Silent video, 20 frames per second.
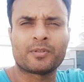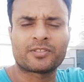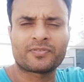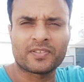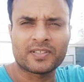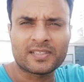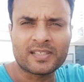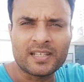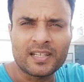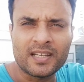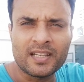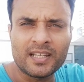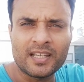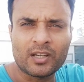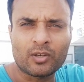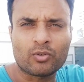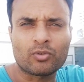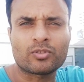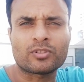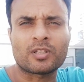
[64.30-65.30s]
इस वजह से नहीं
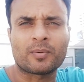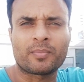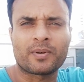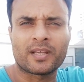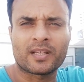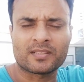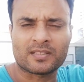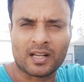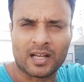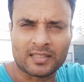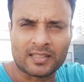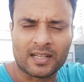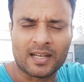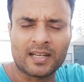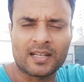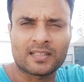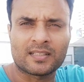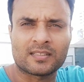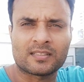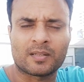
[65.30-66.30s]
लिए क्योंकि सब ने साथ
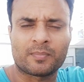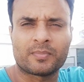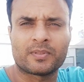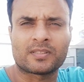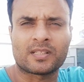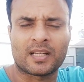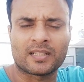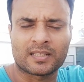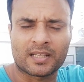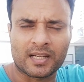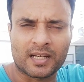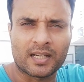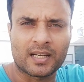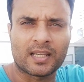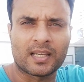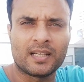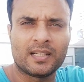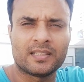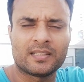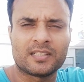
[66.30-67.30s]
रहना था सब ने साथ क्रिकेट
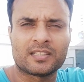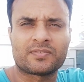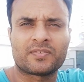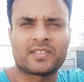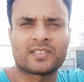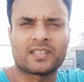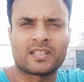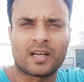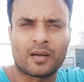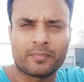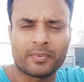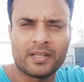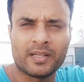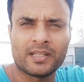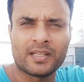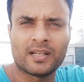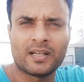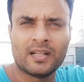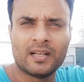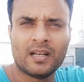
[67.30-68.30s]
खेलनी थी इस वजह से नाम नहीं
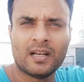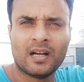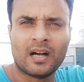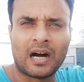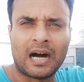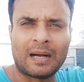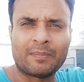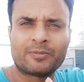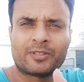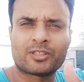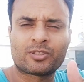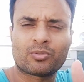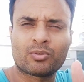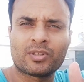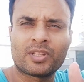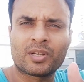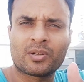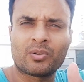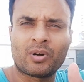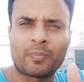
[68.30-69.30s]
लिया अब जिसको
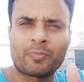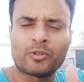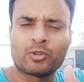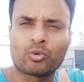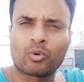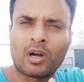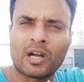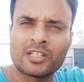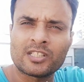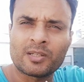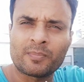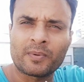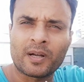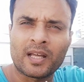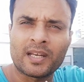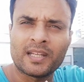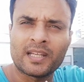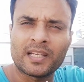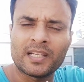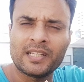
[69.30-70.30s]
देखो अपनी दुकान
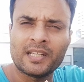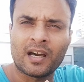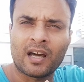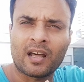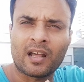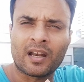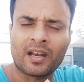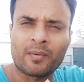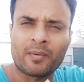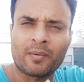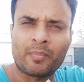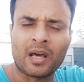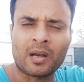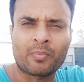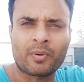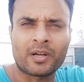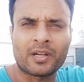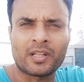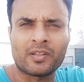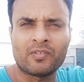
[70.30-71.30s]
चमकाने के लिए आ रहा है बार
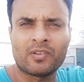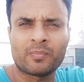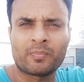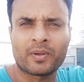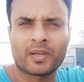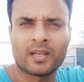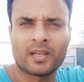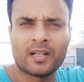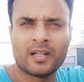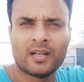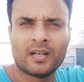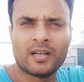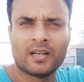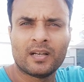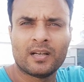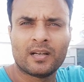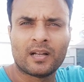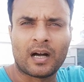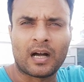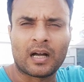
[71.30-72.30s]
बार टी वी
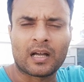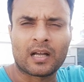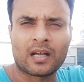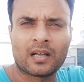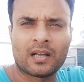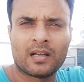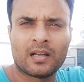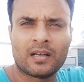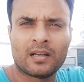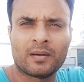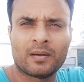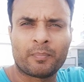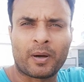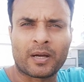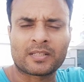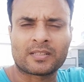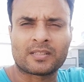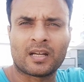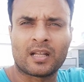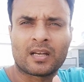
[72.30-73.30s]

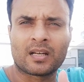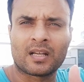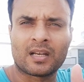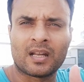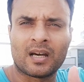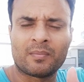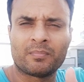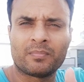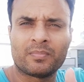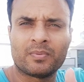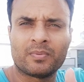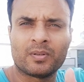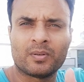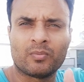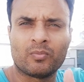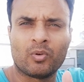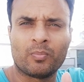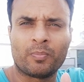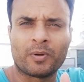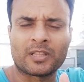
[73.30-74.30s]
पाकिस्तान का नाम
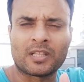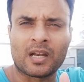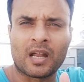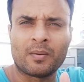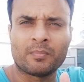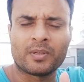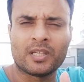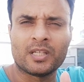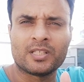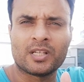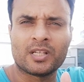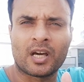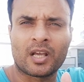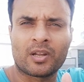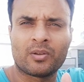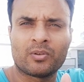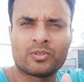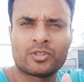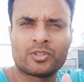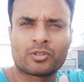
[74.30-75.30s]
वो बदनाम किए जा
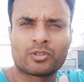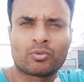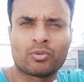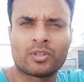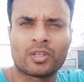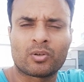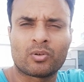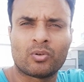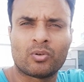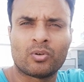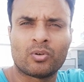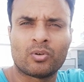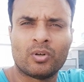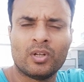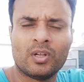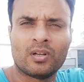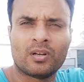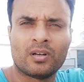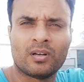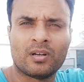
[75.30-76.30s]
रहे हो जिसको देखो
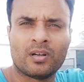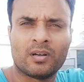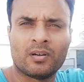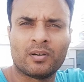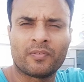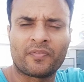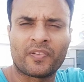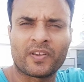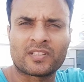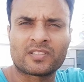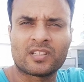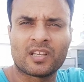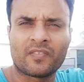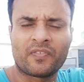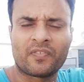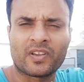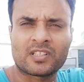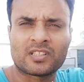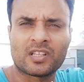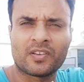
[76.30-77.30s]
आ, फिक्सिंग
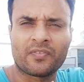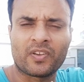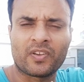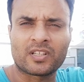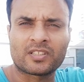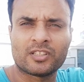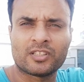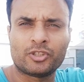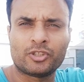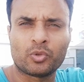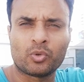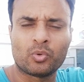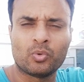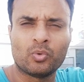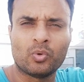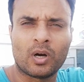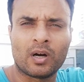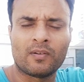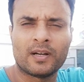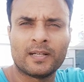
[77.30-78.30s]
फिक्सिंग फिक्सिंग शुरू
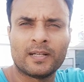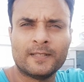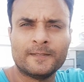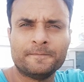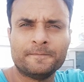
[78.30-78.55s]
हुआ हुआ